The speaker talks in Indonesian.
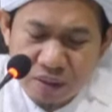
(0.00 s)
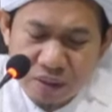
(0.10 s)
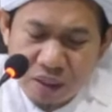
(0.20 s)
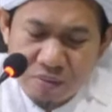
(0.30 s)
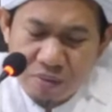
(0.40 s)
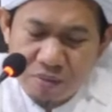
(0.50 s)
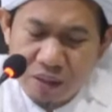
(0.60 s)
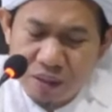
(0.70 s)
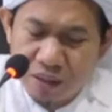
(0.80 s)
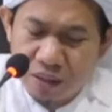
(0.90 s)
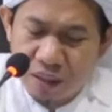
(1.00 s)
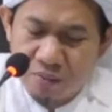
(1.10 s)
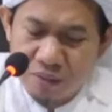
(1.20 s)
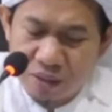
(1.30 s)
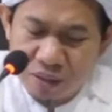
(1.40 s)
Yang
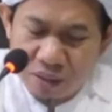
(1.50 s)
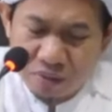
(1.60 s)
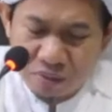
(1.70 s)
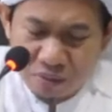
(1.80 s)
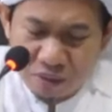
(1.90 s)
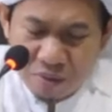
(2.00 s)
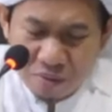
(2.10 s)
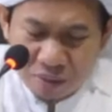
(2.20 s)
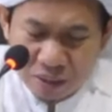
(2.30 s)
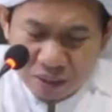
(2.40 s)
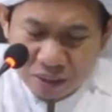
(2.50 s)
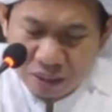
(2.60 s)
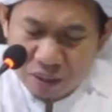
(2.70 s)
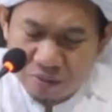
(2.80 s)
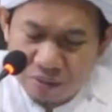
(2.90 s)
membangkitkan beliau, yang
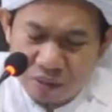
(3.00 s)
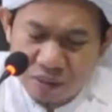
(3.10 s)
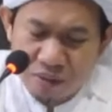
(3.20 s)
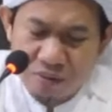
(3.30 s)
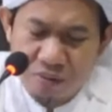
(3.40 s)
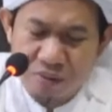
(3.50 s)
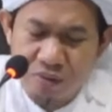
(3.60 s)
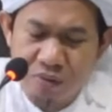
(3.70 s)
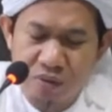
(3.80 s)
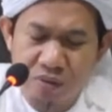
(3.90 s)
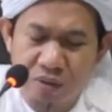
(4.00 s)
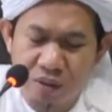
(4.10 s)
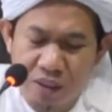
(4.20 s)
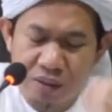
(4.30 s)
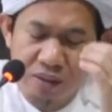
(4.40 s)
membangkitkan beliau untuk
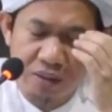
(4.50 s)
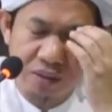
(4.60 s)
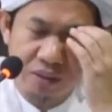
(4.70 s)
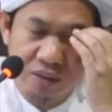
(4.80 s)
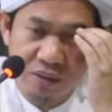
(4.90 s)
sholat ini